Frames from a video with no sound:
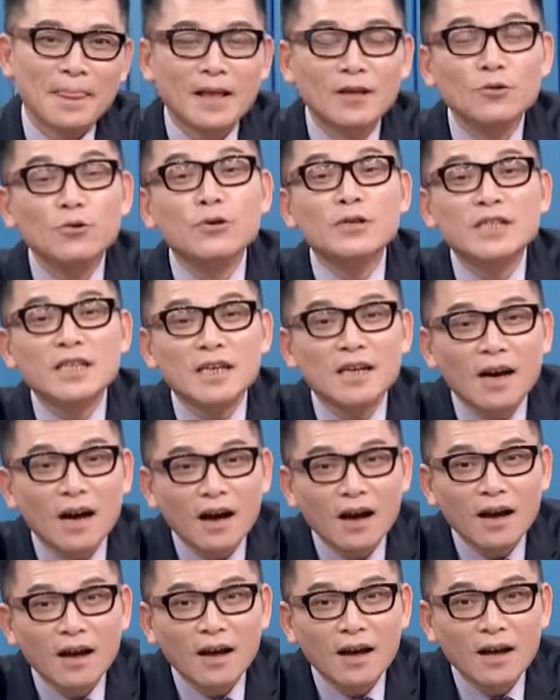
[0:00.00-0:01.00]
玉金
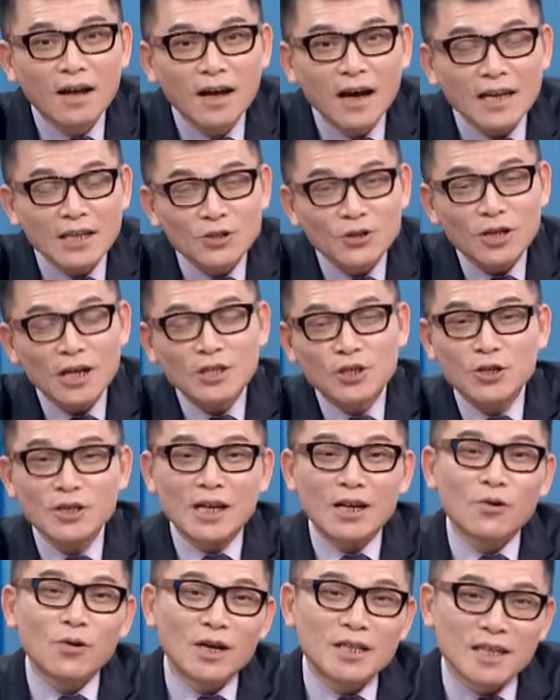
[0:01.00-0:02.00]
啊，啊，你说他去
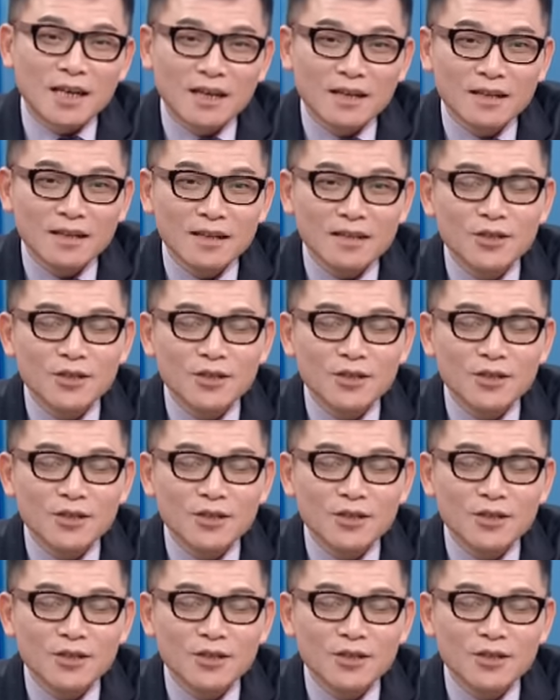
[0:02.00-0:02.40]
年亏钱，